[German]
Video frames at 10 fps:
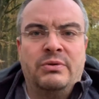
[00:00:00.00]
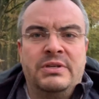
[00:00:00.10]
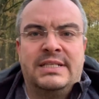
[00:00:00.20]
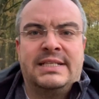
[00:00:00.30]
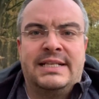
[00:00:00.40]

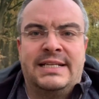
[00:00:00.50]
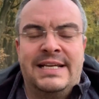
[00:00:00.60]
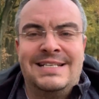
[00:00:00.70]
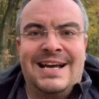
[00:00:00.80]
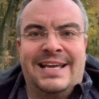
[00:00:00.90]
und äh,
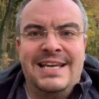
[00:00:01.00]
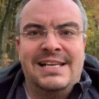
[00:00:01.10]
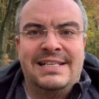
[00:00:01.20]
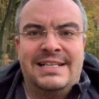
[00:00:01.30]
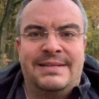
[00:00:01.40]
in der
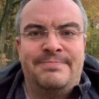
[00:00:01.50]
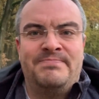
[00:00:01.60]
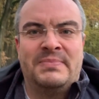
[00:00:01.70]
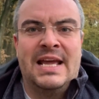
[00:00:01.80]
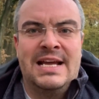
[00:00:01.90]
Regel
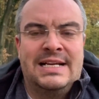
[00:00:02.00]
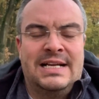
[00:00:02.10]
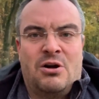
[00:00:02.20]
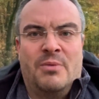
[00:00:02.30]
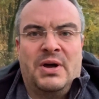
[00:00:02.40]
ähm,
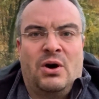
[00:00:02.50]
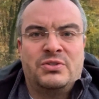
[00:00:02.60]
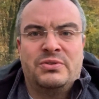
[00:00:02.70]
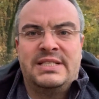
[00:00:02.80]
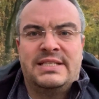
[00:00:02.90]
kommt da auch
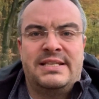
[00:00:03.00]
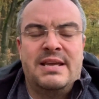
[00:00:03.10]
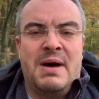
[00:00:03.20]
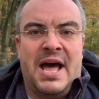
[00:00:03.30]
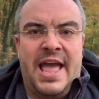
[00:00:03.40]
so dieses
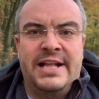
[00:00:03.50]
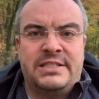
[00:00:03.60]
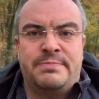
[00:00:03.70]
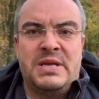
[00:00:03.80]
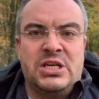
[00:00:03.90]
Thema Hate
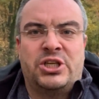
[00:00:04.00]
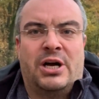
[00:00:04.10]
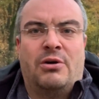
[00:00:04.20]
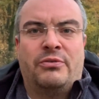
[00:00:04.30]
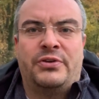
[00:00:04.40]
Speech
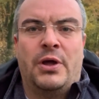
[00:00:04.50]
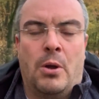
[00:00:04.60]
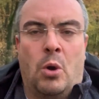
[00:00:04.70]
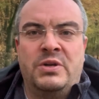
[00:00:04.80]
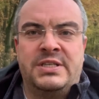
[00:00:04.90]
auf.
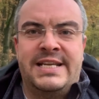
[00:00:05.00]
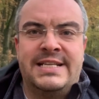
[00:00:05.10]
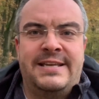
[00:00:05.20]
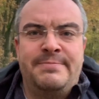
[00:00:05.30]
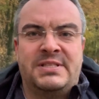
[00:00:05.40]
Und
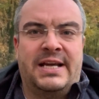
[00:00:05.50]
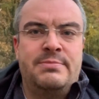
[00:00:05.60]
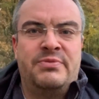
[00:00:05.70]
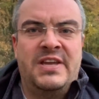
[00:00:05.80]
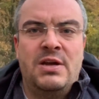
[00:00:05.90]
jetzt gibt es eine
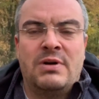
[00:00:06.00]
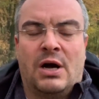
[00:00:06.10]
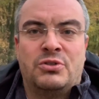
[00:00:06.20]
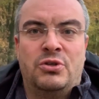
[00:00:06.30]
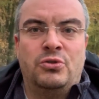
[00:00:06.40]
Bewegung
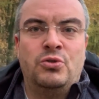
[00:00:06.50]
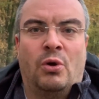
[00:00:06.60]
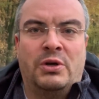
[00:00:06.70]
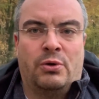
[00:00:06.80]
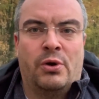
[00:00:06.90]
aus
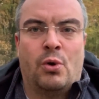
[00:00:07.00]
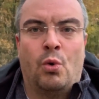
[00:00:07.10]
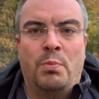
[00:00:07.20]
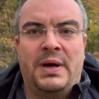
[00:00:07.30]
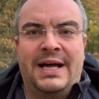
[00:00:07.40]

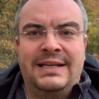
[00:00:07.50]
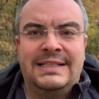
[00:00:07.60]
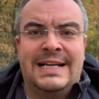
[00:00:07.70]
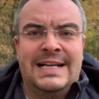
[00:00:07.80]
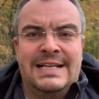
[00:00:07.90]
Nordeuropa,
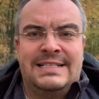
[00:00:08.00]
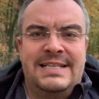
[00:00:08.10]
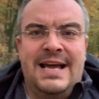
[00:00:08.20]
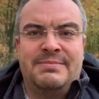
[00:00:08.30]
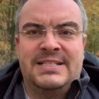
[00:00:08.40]

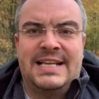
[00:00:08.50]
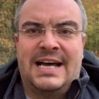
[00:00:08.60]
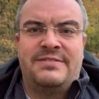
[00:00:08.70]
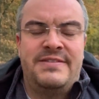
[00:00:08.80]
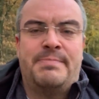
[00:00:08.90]
die haben
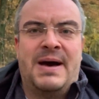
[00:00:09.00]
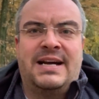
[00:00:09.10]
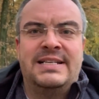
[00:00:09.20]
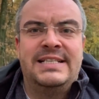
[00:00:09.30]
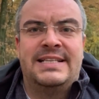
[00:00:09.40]
gesagt, wir
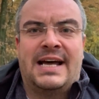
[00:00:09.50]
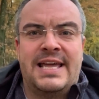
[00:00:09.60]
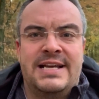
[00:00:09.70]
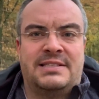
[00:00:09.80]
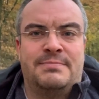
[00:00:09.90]
packen die Sache
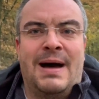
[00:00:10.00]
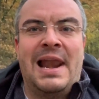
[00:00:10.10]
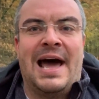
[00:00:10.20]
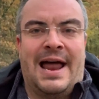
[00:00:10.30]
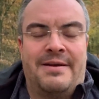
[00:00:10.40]
jetzt
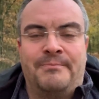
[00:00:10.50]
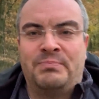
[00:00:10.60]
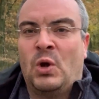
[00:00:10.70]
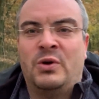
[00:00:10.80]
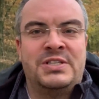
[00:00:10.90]
mal an.
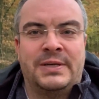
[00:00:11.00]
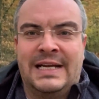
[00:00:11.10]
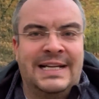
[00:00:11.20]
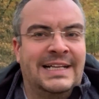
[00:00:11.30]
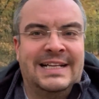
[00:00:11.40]
Und
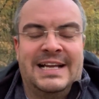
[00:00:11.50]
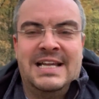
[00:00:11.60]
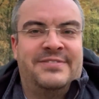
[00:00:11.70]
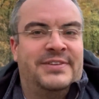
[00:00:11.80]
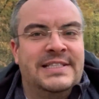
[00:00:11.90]

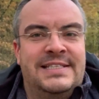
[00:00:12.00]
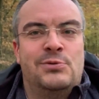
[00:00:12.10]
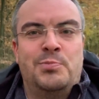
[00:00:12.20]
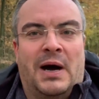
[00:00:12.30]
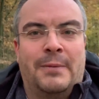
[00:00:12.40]
ich finde es
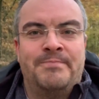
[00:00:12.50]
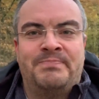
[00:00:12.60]
super.